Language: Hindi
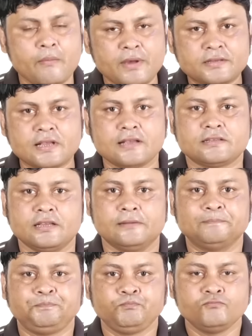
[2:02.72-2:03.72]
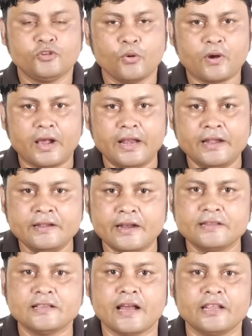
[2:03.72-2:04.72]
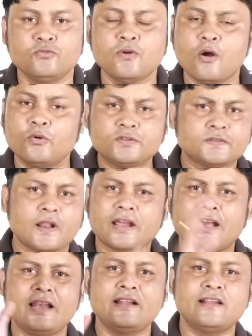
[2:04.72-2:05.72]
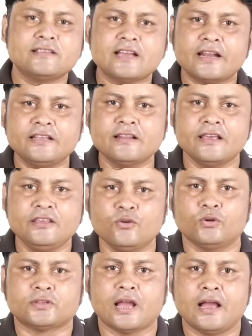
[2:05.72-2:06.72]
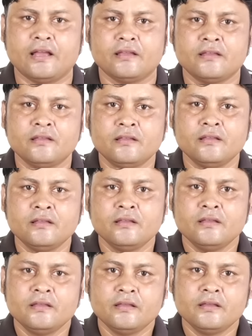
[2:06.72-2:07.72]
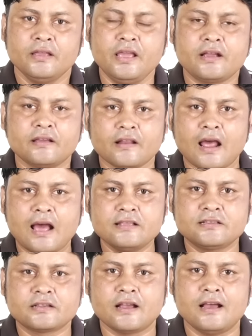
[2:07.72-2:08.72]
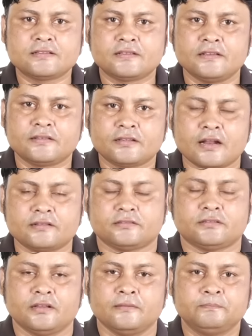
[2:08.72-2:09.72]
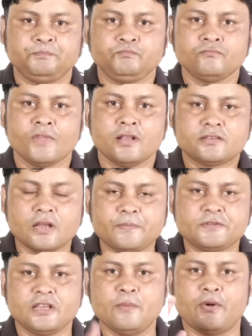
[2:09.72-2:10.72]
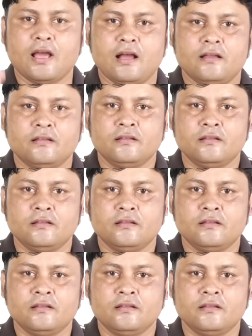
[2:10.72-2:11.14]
हमेशा से जो कैलेंडर जारी हुआ उस तरह कैलेंडर जारी नहीं होता है एक राज्य का शीर्षस्थ सबसे बड़ा